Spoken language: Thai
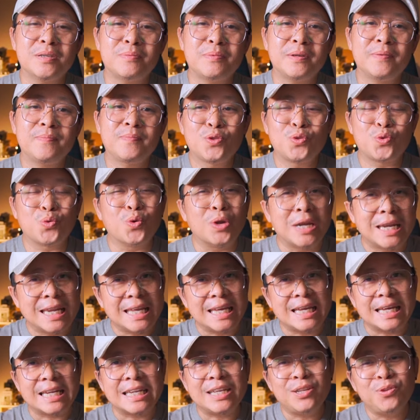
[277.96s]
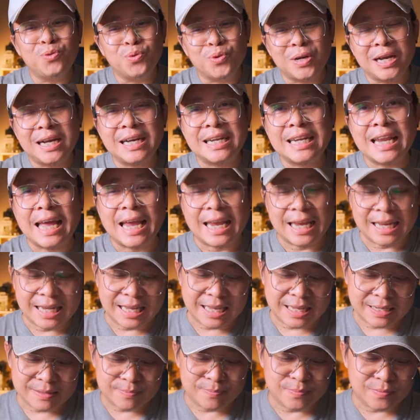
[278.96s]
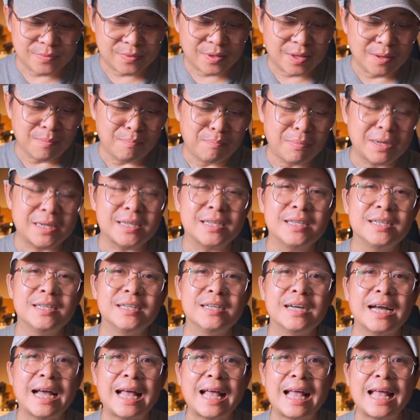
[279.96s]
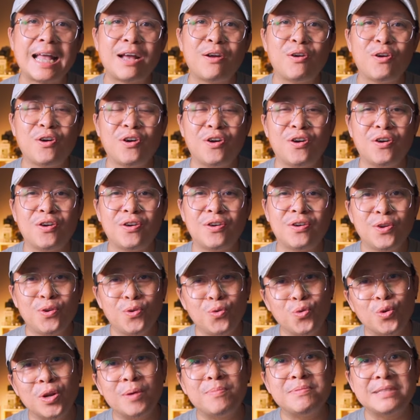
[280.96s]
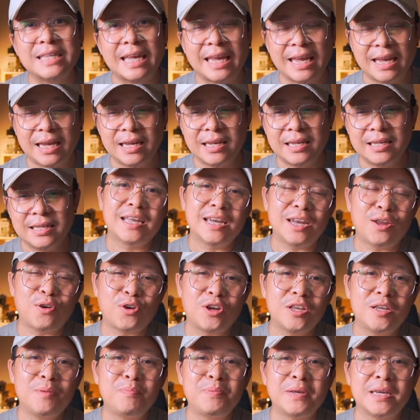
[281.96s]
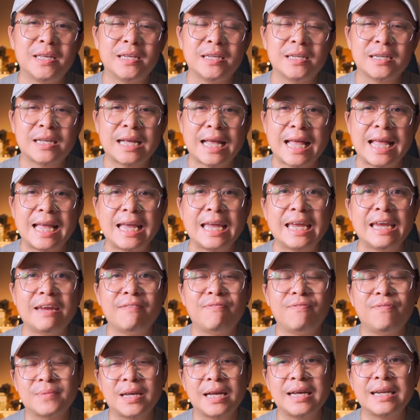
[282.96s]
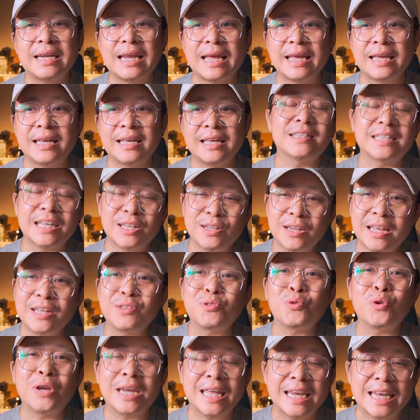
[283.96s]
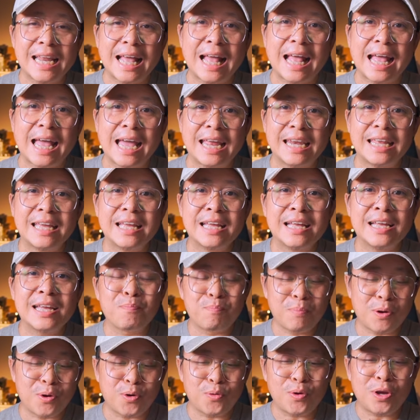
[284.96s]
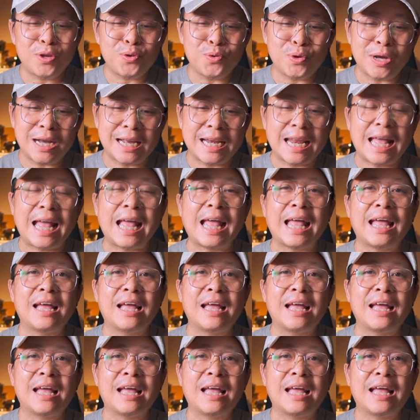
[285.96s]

ใช่ปะตัวลิงที่อยู่ข้างในเนี่ยมันคือค่าของรูรับแสงเราก็จะเปลี่ยนค่า f ข้างในแต่ในตัวเลนส์ R เนี่ยปรากฏว่าอยู่ข้างหน้า